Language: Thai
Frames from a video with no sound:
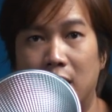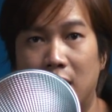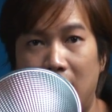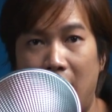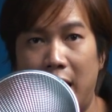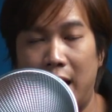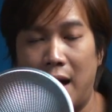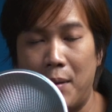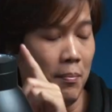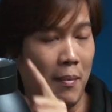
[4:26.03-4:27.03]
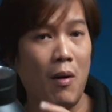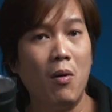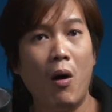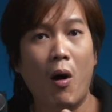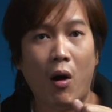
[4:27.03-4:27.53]
ก็ได้นะครับเมา
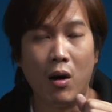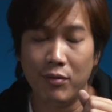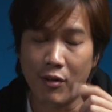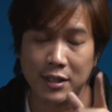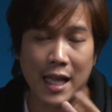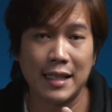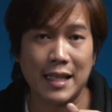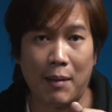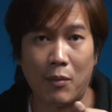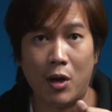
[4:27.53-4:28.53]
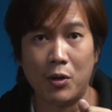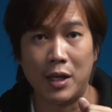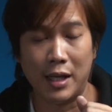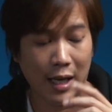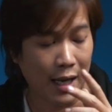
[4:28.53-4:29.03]
ส์ของ Forza สามร้อยตัว
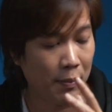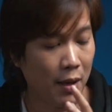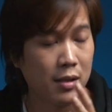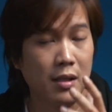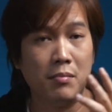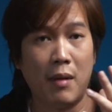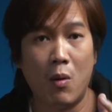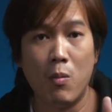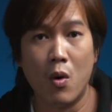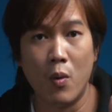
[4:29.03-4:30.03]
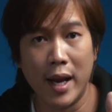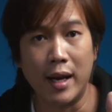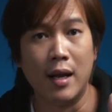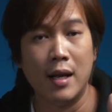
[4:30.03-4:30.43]
นี้นะครับก็คือเมาส์โบเวน